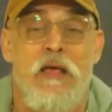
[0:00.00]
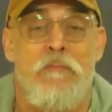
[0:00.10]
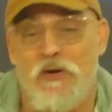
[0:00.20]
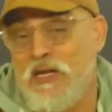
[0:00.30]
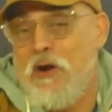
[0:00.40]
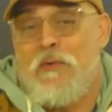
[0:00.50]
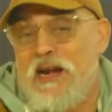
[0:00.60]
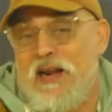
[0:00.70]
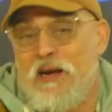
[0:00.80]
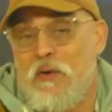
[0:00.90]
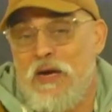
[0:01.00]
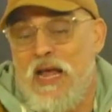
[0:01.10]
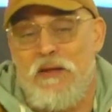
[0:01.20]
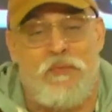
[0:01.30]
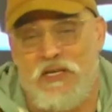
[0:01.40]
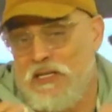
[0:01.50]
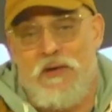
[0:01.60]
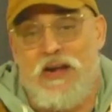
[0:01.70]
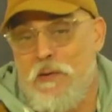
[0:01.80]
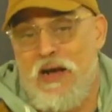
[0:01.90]
porque lo van a regular y porque te
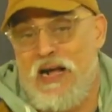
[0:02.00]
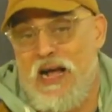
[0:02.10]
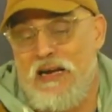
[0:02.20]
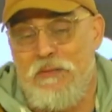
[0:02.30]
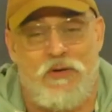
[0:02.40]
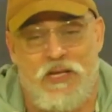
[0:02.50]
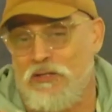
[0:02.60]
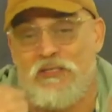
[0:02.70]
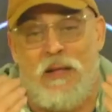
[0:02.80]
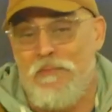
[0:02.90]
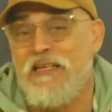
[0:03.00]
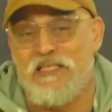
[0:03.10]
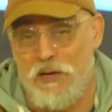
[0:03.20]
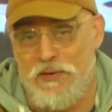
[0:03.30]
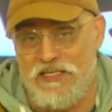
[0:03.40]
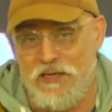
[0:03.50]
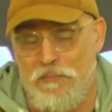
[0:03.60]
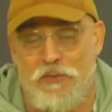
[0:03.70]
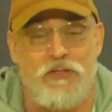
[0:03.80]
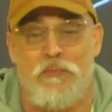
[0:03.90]
van a bajar y porque esto también se lo van a dar
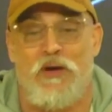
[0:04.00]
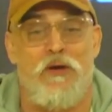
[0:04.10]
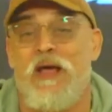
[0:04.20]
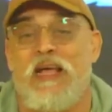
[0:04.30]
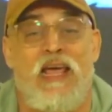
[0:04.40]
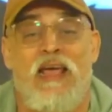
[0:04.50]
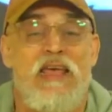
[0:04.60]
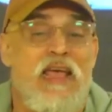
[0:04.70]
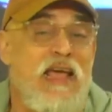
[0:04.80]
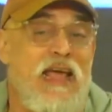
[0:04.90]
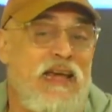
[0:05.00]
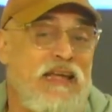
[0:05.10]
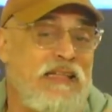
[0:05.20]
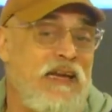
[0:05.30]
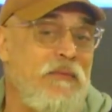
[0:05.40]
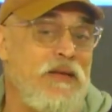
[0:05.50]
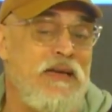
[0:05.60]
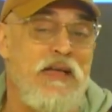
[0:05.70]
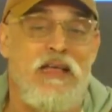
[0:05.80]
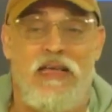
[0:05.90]
puesto, porque no es que el
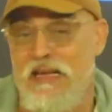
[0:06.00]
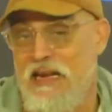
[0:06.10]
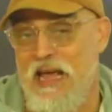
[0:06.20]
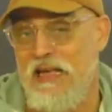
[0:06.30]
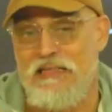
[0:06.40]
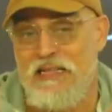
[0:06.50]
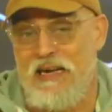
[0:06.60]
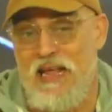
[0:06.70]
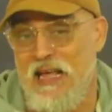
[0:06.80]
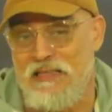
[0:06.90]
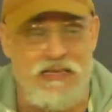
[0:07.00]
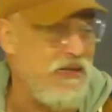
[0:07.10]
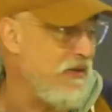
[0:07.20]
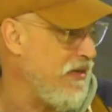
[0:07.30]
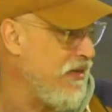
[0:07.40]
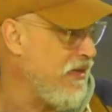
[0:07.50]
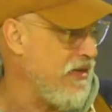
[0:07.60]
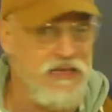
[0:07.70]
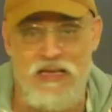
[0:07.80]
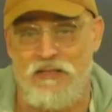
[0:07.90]
streaming y la internet
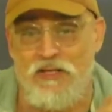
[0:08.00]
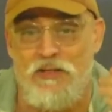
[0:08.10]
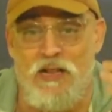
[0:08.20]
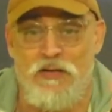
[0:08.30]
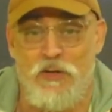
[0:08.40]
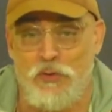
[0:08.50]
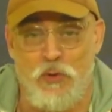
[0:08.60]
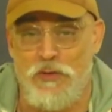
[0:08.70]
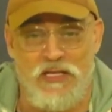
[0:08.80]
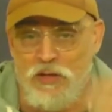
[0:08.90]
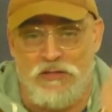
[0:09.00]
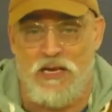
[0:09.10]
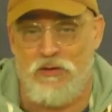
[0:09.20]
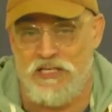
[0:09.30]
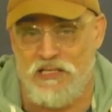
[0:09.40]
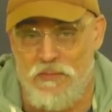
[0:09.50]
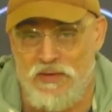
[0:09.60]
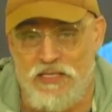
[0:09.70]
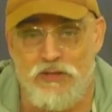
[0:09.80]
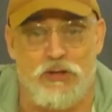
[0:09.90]
y, esto del YouTube y todas estas cosas que estamos
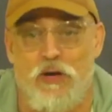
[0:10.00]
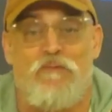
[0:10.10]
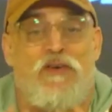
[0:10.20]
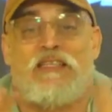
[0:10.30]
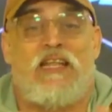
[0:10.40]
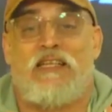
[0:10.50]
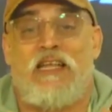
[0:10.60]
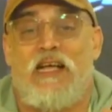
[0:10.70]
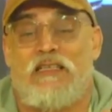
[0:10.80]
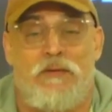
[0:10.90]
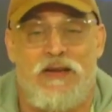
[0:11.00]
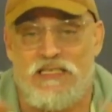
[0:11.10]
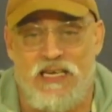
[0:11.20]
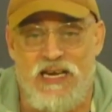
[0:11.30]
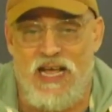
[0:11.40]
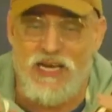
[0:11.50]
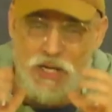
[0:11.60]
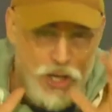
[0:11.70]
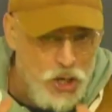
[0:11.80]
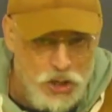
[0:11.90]
haciendo son fantásticas y van a seguir ahí.
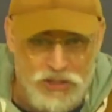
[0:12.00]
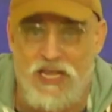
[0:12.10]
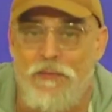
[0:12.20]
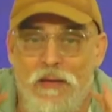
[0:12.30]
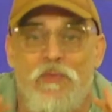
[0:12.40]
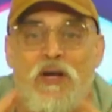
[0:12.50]
No, sabemos